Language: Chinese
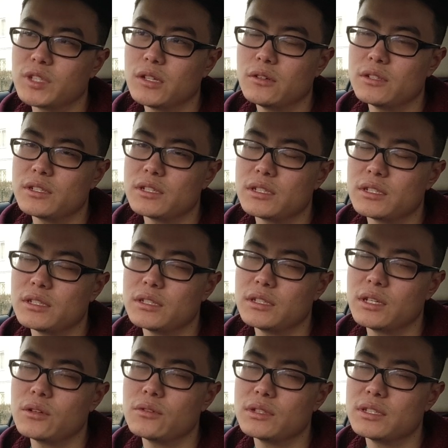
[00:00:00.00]
或者是
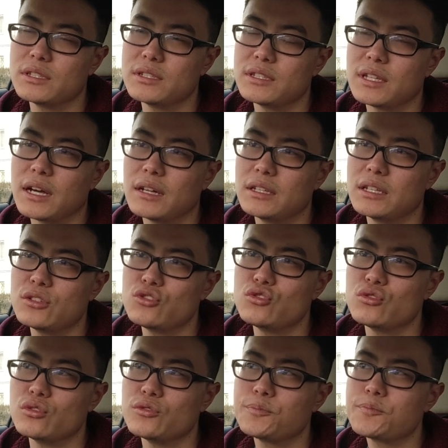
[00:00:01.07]
英国的其他地
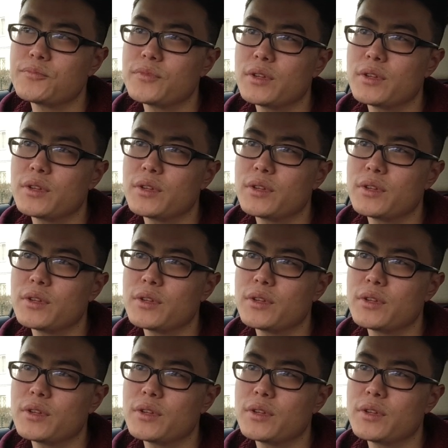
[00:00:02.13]
区。